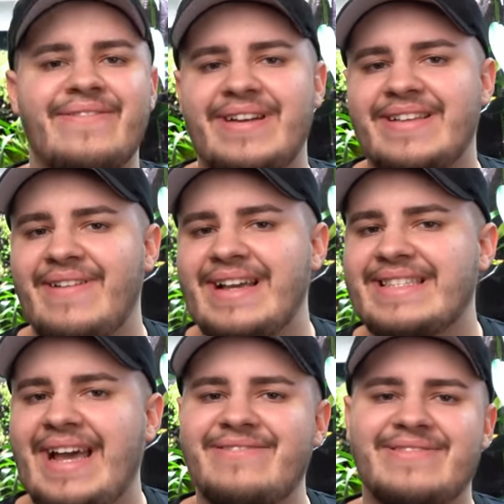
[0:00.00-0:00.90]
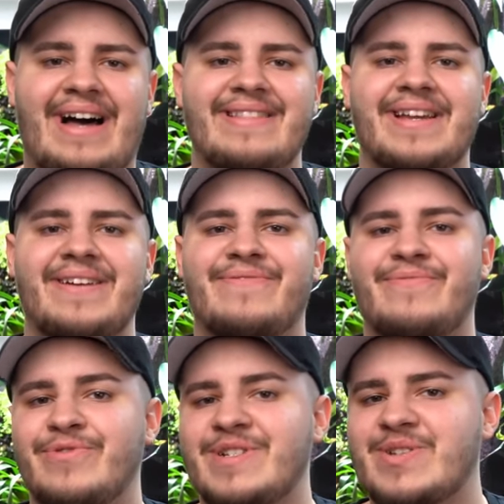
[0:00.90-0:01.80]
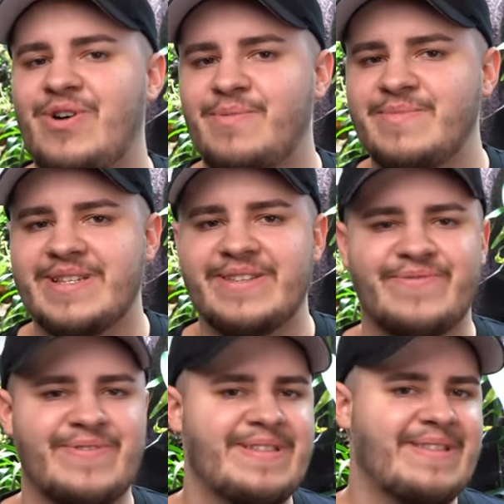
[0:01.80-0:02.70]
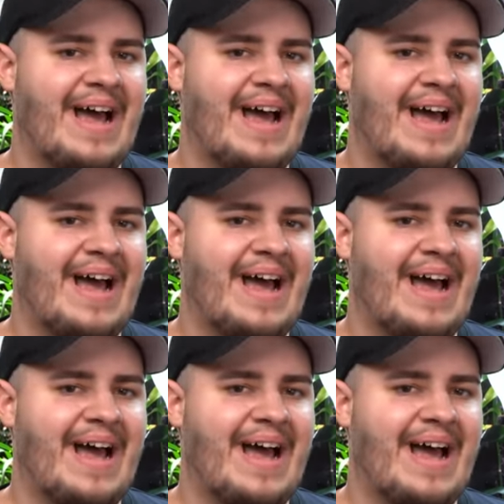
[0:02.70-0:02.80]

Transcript: Vielleicht weiß der ein oder andere, von wo das kommt. Das ist von einem